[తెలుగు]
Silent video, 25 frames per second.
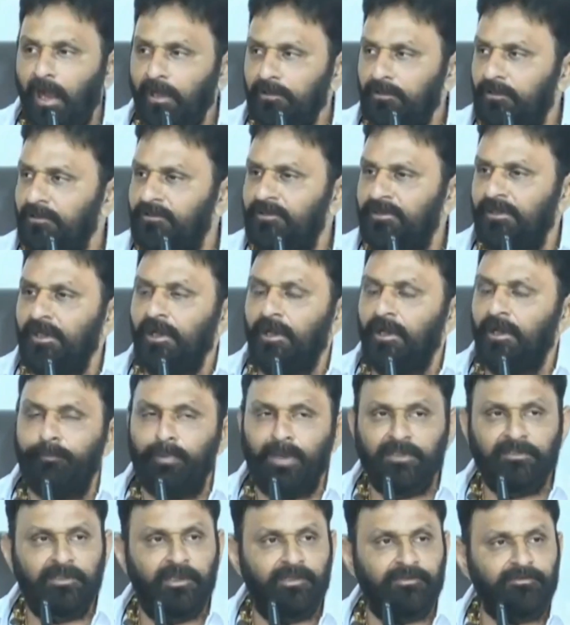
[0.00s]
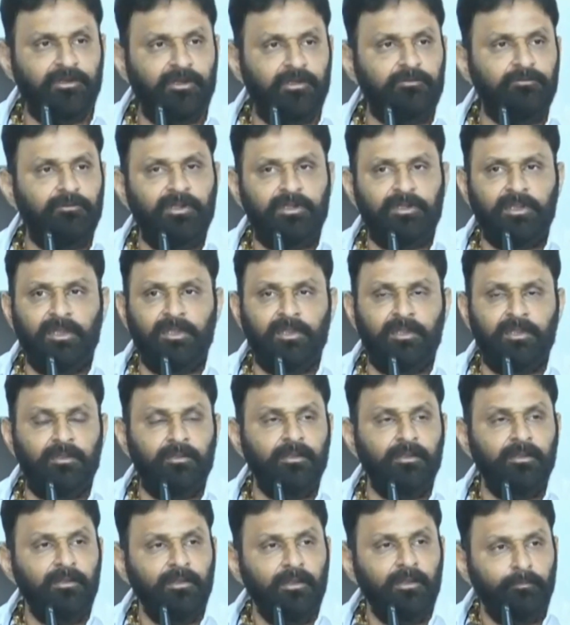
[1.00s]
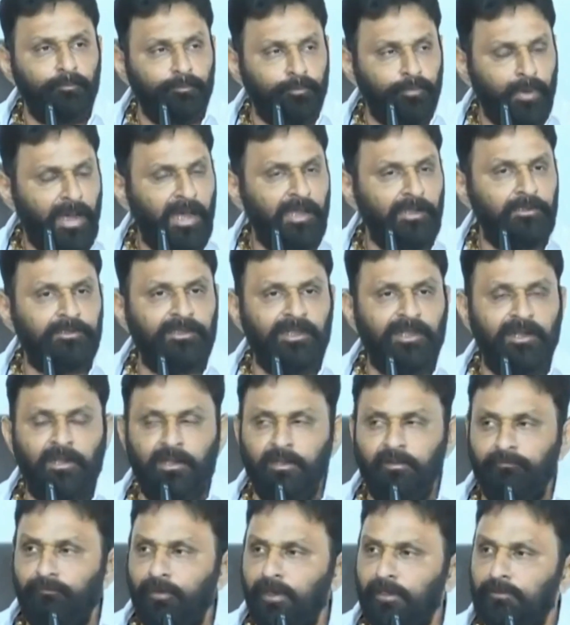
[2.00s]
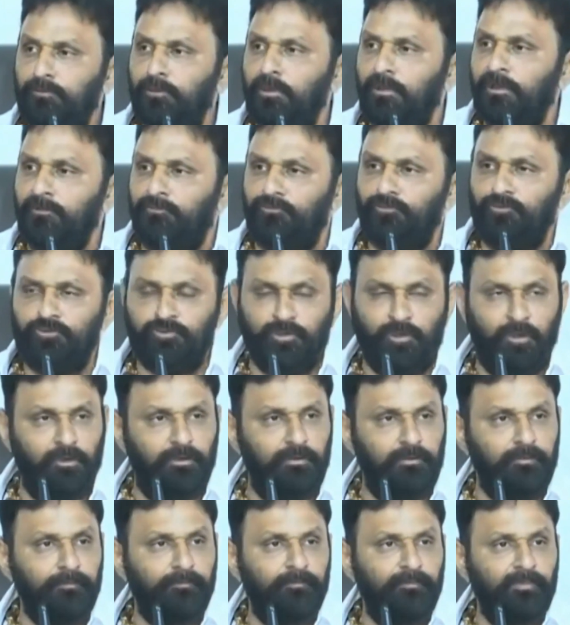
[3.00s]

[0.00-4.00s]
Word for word: ఆ దిశగా పనిచేసినటువంటి పార్టీలని వ్యక్తుల్ని చూసాం